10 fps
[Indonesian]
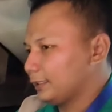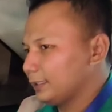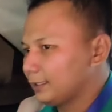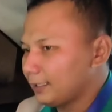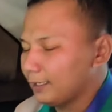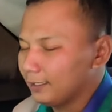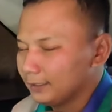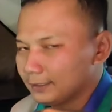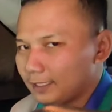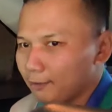ketiga
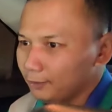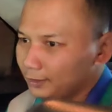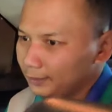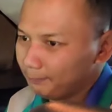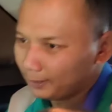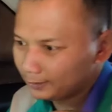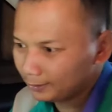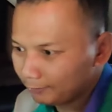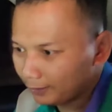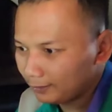kalau di baris
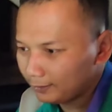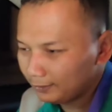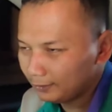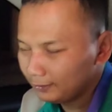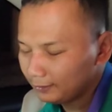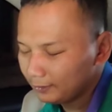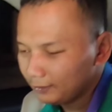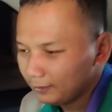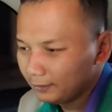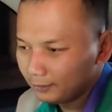kedua tadi
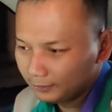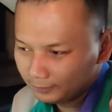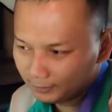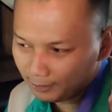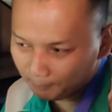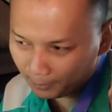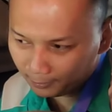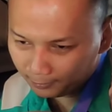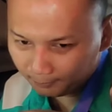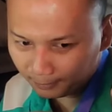
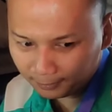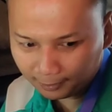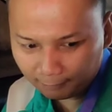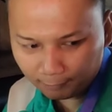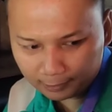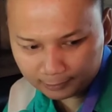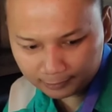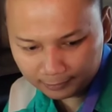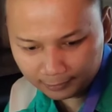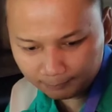nyaman tempatnya
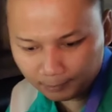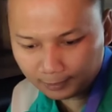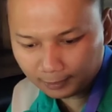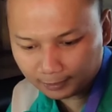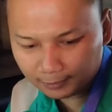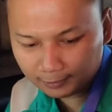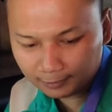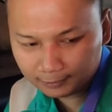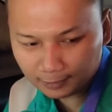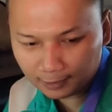luas ini di bagian
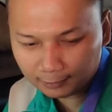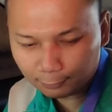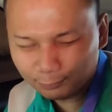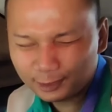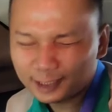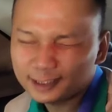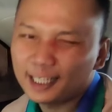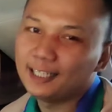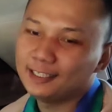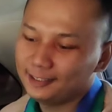ketiga sangat kontras
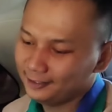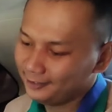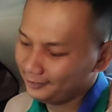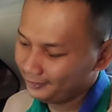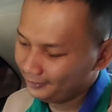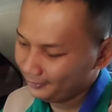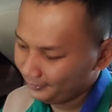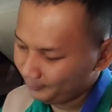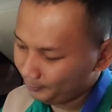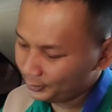sekali
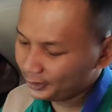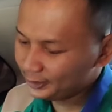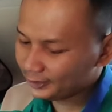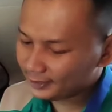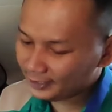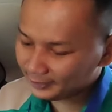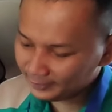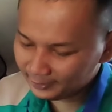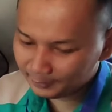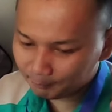posisi
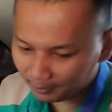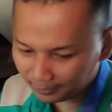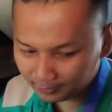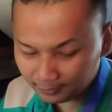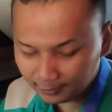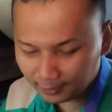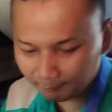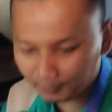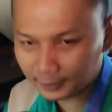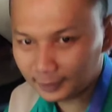kaki di
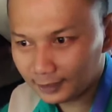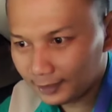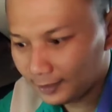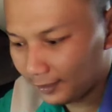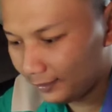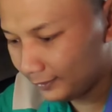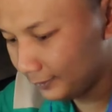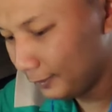bagian baris ketiga